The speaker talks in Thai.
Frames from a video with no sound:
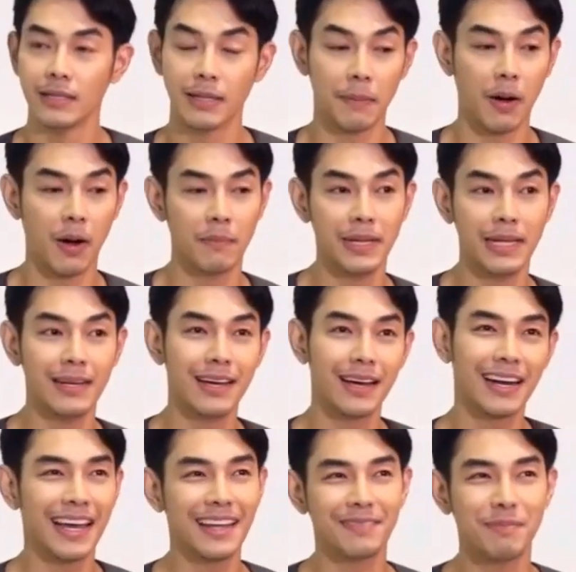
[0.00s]
แต่พอมีเรื่อ
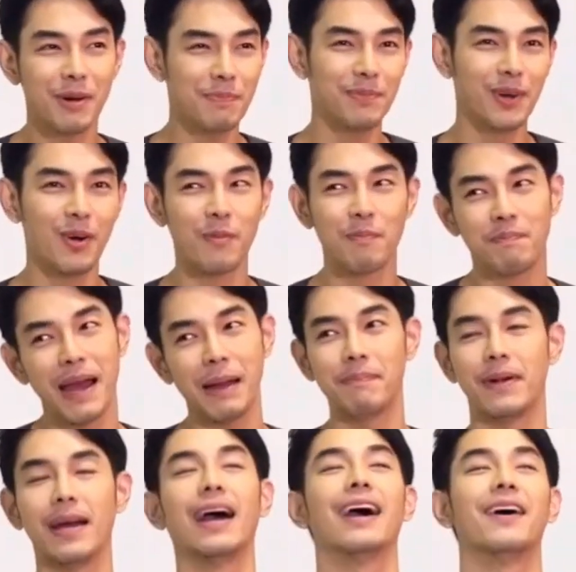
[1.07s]
งอะไรปุ๊บลงปั๊บอ่ะ